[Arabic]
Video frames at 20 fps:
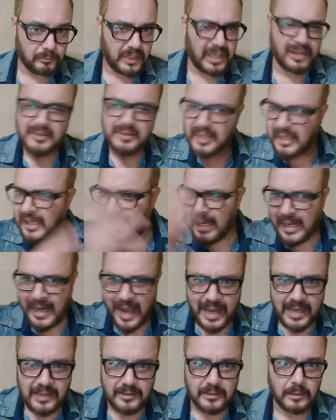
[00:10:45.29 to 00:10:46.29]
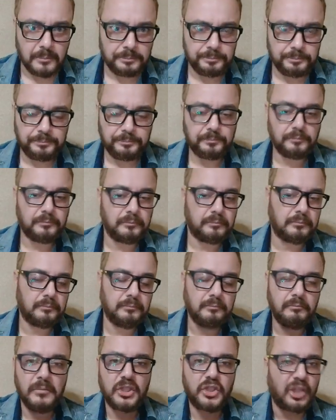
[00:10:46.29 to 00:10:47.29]
الرساله اللي انا عايزها
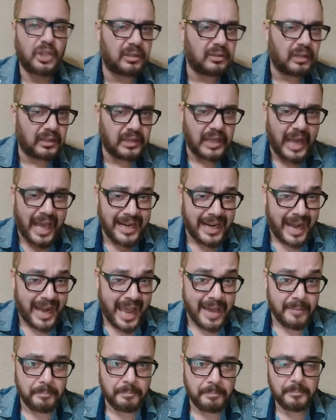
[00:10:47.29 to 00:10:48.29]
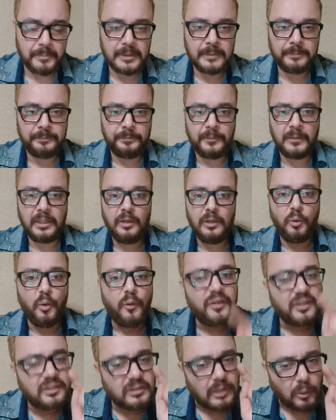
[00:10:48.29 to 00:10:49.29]
مش شرط اطلع على العام
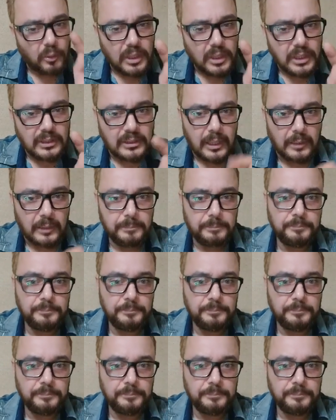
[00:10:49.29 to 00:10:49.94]
وفي التوقيت ده